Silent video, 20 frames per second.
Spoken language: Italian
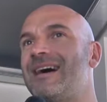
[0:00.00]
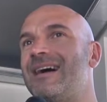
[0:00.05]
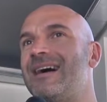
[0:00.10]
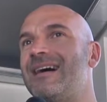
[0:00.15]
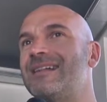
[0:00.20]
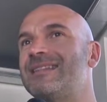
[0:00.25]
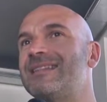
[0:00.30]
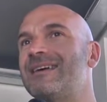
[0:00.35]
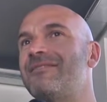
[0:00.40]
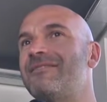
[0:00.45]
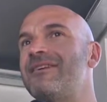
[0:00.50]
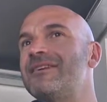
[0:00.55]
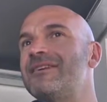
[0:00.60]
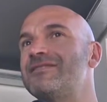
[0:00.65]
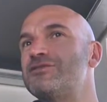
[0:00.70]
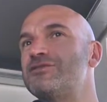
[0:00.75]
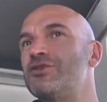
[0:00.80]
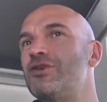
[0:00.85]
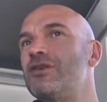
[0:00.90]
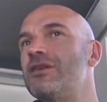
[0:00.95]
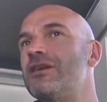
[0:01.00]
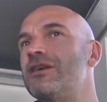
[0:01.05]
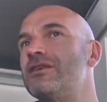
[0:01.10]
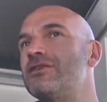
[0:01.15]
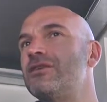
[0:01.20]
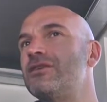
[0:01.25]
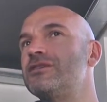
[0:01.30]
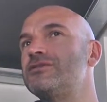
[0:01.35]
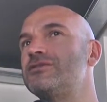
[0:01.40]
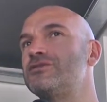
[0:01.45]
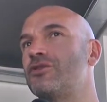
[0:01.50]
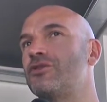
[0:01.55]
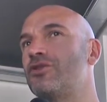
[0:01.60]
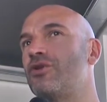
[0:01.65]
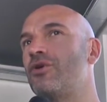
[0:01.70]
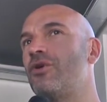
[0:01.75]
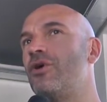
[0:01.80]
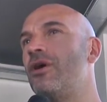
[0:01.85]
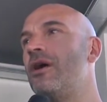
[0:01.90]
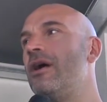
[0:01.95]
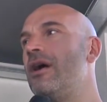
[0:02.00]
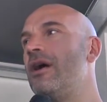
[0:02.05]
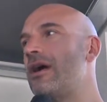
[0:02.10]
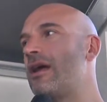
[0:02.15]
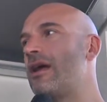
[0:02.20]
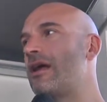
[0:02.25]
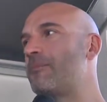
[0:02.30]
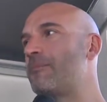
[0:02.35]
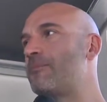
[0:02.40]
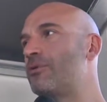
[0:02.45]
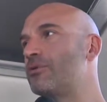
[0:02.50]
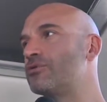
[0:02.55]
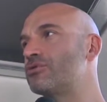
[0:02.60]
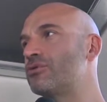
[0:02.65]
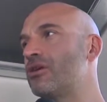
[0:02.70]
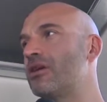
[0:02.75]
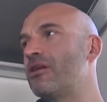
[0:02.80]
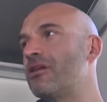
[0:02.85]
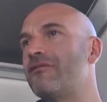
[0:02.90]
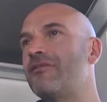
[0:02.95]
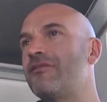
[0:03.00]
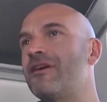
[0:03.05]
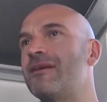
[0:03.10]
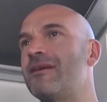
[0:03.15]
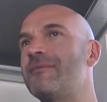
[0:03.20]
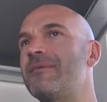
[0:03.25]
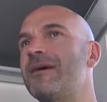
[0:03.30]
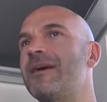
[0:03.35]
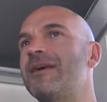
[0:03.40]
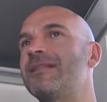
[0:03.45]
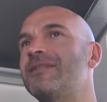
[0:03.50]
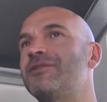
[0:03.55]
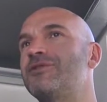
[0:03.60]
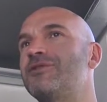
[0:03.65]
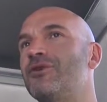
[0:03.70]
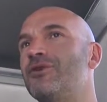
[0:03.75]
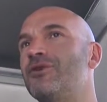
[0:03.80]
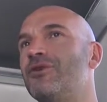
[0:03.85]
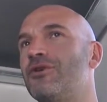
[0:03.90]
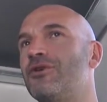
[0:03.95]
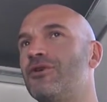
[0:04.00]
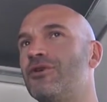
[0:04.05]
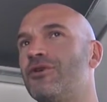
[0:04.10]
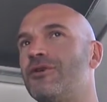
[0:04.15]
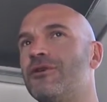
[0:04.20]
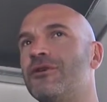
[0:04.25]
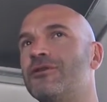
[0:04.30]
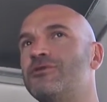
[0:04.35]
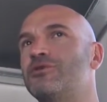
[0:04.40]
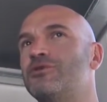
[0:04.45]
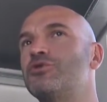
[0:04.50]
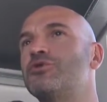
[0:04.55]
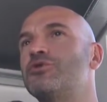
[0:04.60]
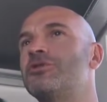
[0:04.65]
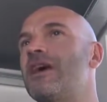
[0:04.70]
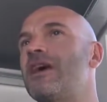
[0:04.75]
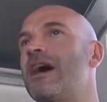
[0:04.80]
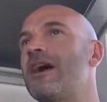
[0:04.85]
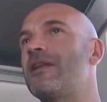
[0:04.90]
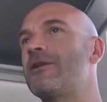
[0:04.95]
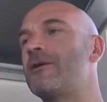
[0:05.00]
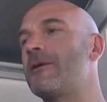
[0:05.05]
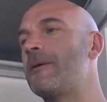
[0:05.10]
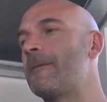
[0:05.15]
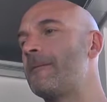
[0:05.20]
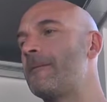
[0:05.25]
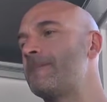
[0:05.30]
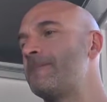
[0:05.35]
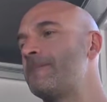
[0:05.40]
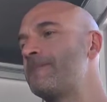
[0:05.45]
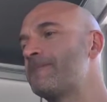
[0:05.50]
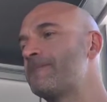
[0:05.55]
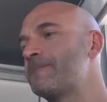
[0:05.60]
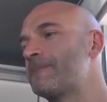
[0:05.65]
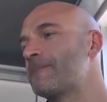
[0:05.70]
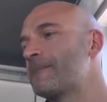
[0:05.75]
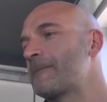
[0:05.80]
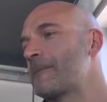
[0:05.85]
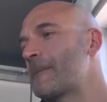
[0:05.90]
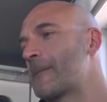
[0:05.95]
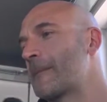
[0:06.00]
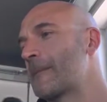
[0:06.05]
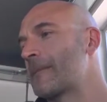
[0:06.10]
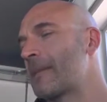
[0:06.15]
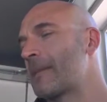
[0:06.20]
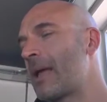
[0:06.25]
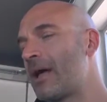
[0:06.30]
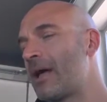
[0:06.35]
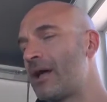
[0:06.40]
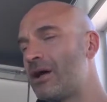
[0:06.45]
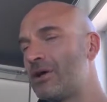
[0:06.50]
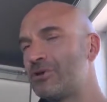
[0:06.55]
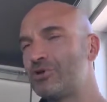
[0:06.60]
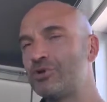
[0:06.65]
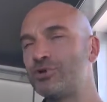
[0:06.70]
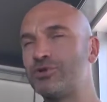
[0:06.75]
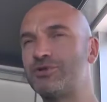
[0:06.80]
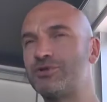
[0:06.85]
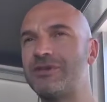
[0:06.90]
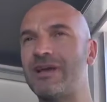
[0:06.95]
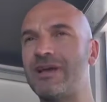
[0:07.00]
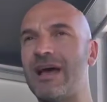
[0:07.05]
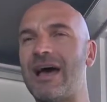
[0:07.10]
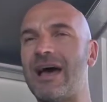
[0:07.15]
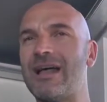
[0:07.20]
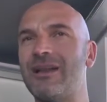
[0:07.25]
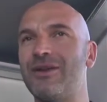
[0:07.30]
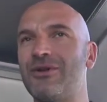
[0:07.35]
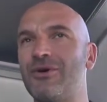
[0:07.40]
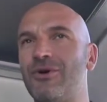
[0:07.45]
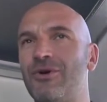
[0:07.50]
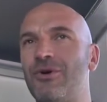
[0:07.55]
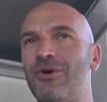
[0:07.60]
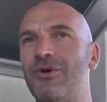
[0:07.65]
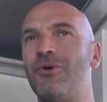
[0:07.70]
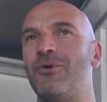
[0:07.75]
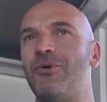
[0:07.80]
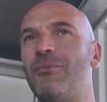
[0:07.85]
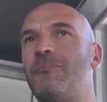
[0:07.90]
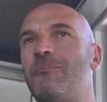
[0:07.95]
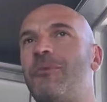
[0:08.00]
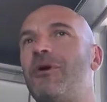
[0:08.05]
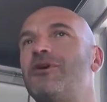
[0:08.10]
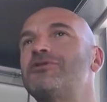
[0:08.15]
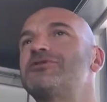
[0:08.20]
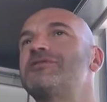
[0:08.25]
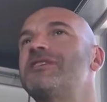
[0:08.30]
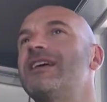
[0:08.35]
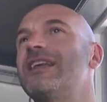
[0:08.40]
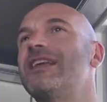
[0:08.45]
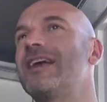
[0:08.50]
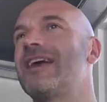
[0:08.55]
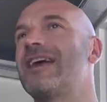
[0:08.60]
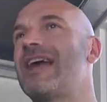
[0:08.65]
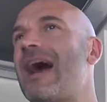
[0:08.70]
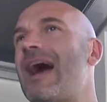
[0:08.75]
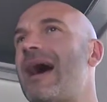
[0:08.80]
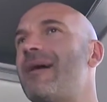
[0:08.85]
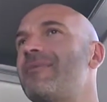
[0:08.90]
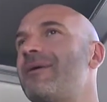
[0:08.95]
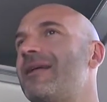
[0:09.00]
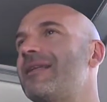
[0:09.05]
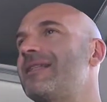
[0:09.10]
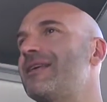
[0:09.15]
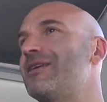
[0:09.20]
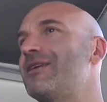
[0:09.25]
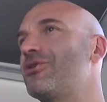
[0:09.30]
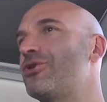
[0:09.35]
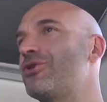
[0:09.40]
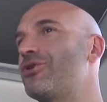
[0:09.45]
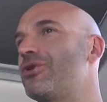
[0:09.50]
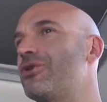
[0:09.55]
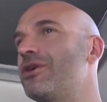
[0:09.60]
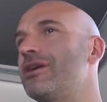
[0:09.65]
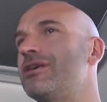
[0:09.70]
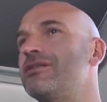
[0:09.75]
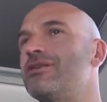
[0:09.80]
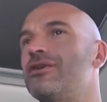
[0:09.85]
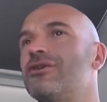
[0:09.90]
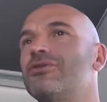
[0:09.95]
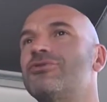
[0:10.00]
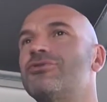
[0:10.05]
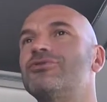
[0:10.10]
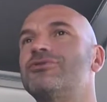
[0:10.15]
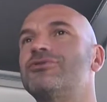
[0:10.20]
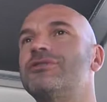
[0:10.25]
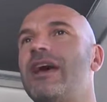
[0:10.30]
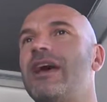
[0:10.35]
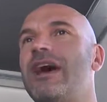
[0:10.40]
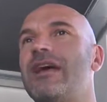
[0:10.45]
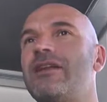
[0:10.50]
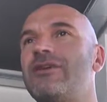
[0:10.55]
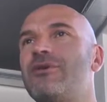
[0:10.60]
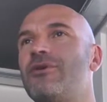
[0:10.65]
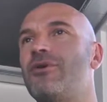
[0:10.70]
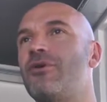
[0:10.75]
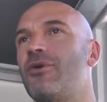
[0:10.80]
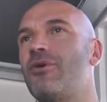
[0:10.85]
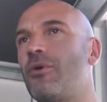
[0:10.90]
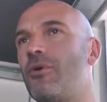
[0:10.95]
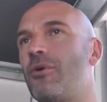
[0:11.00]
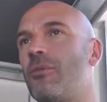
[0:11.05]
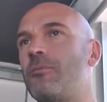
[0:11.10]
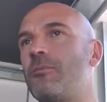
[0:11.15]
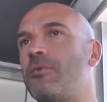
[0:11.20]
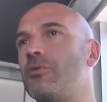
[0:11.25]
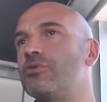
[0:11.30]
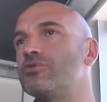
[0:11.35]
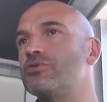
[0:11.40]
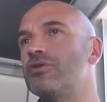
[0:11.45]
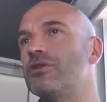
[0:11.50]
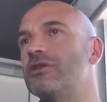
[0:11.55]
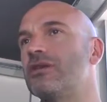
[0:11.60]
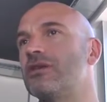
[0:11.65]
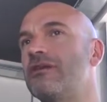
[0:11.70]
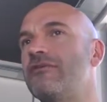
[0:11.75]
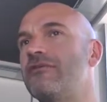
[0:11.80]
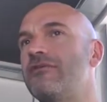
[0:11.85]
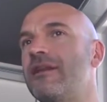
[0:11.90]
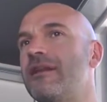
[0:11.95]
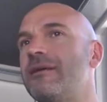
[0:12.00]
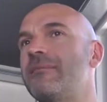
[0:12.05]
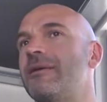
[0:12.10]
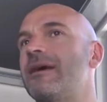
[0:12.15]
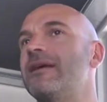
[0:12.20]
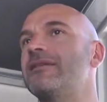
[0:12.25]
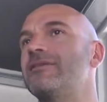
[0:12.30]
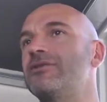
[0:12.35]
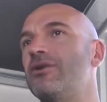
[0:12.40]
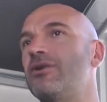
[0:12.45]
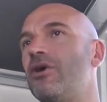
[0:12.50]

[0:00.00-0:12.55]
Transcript: perché il livello è alto. Noi intanto dobbiamo puntare all'obiettivo più alto, poi strada facendo vedremo. Sull'Eurocup in programma a Siracusa dal 13 al 15 settembre il portiere biancoverde mette in guardia sulle insidie.